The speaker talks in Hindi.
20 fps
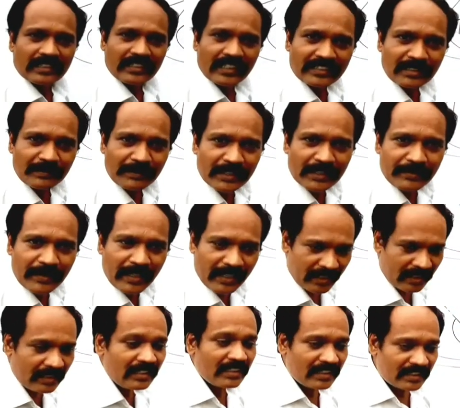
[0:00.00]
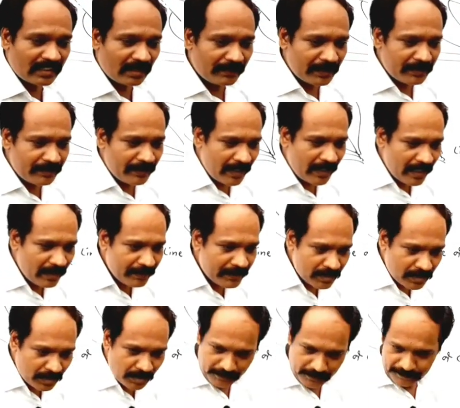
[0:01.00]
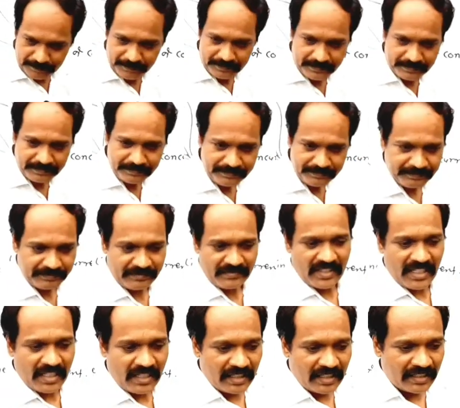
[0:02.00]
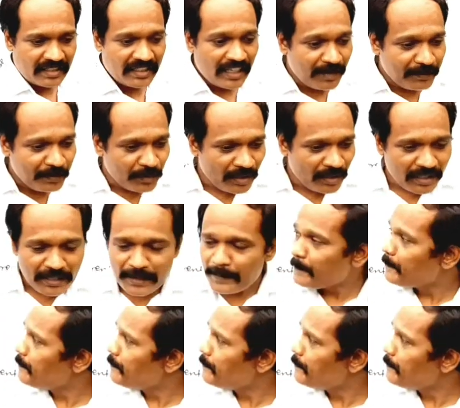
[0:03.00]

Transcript: ये समझ में आया समझ में आया बच्चों हम्म? क्या बोला